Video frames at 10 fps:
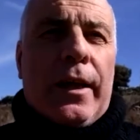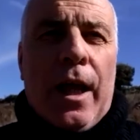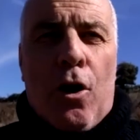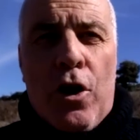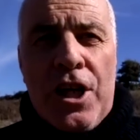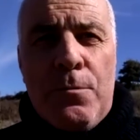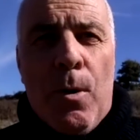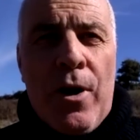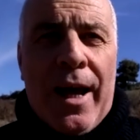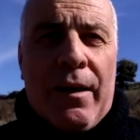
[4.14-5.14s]
è
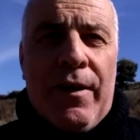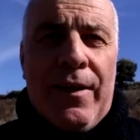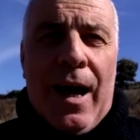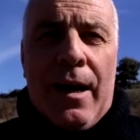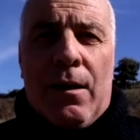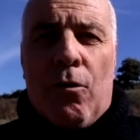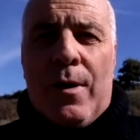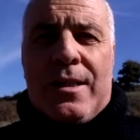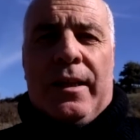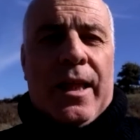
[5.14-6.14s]
terrorismo, neanche vandalico,
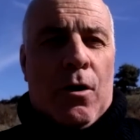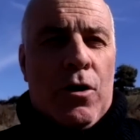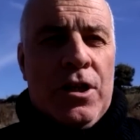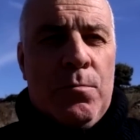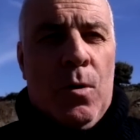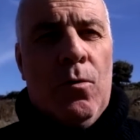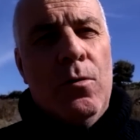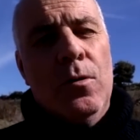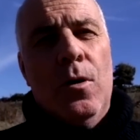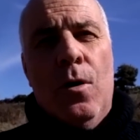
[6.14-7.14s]
questo è terrorismo,
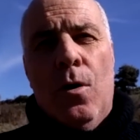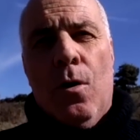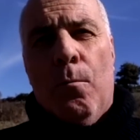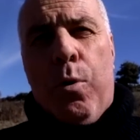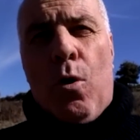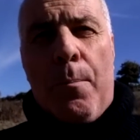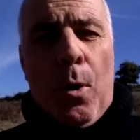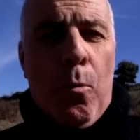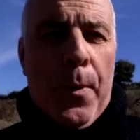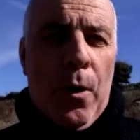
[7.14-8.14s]
puro e
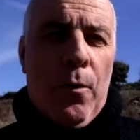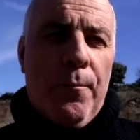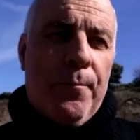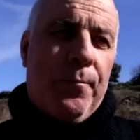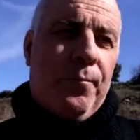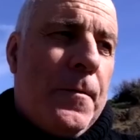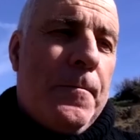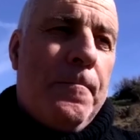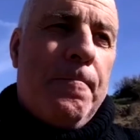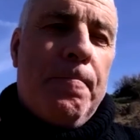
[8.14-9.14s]
proprio.
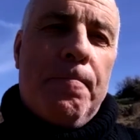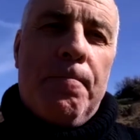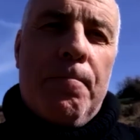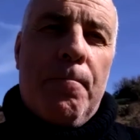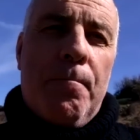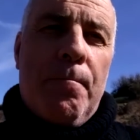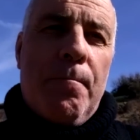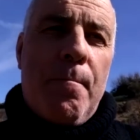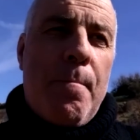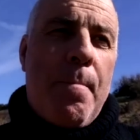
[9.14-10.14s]
Cosa chiedete a
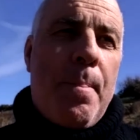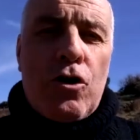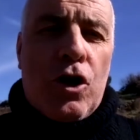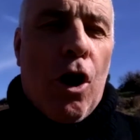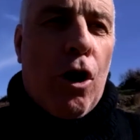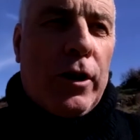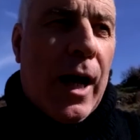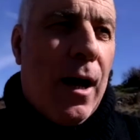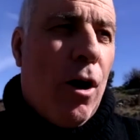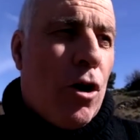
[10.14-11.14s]
questo punto? O
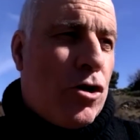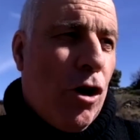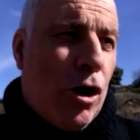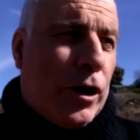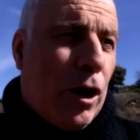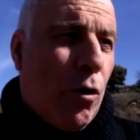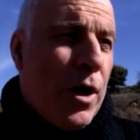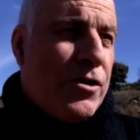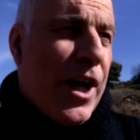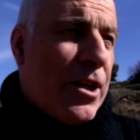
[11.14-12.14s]
scorta, o scorta con
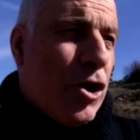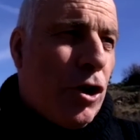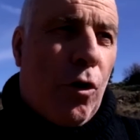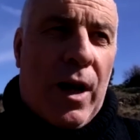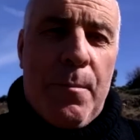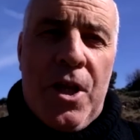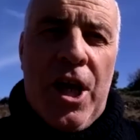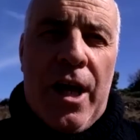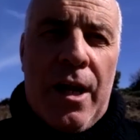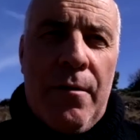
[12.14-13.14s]
esercito
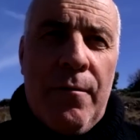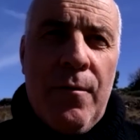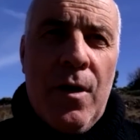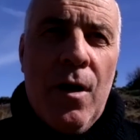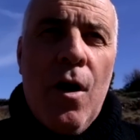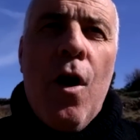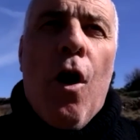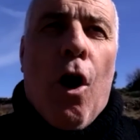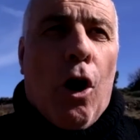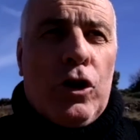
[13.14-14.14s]
carabinieri,
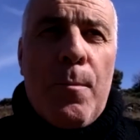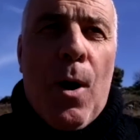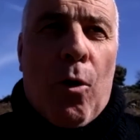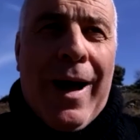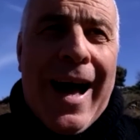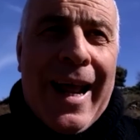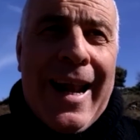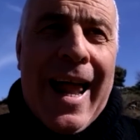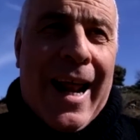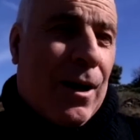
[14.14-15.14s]
o di bloccare
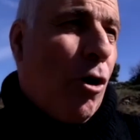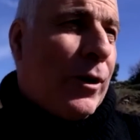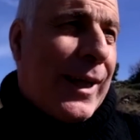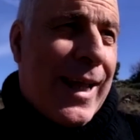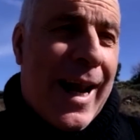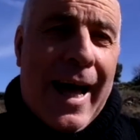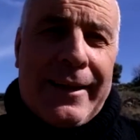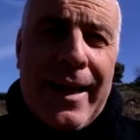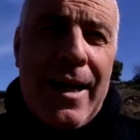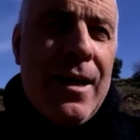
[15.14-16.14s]
la raccolta del
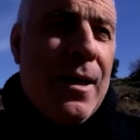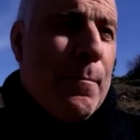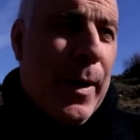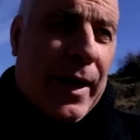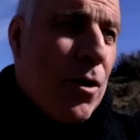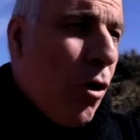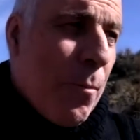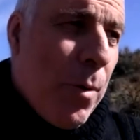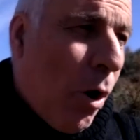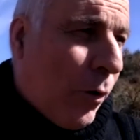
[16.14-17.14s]
latte, perché noi
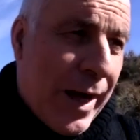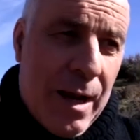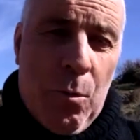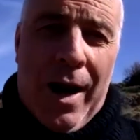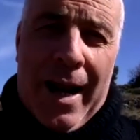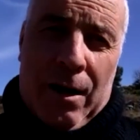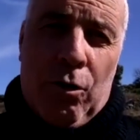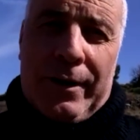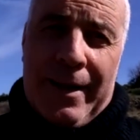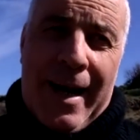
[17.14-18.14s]
bloccheremo la
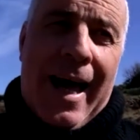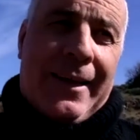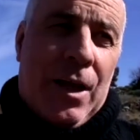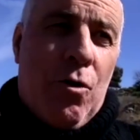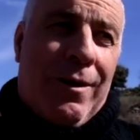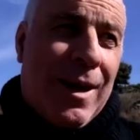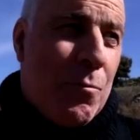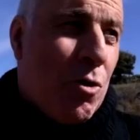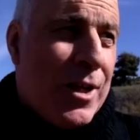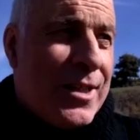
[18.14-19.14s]
raccolta del latte, noi
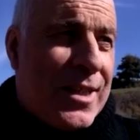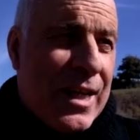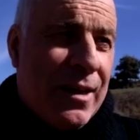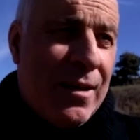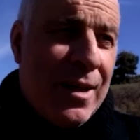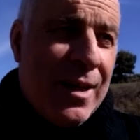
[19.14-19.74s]
camionisti,